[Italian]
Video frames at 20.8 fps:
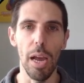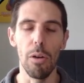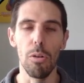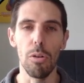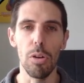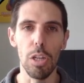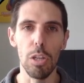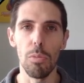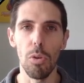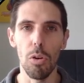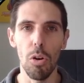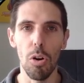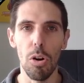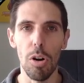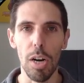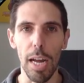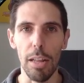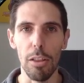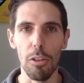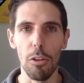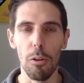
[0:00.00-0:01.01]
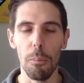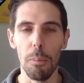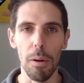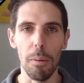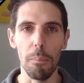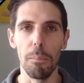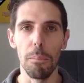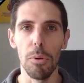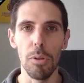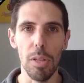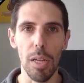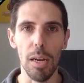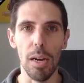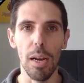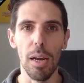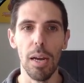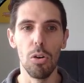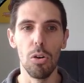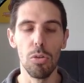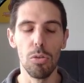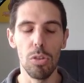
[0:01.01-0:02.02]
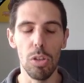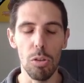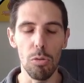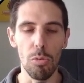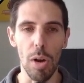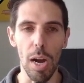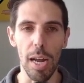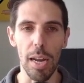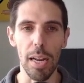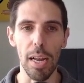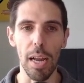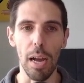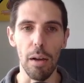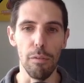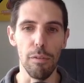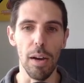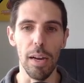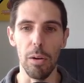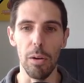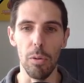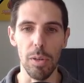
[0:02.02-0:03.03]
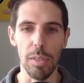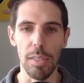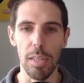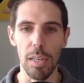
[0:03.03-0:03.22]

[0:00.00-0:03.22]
è un ritmo corretto per poter continuare a fare queste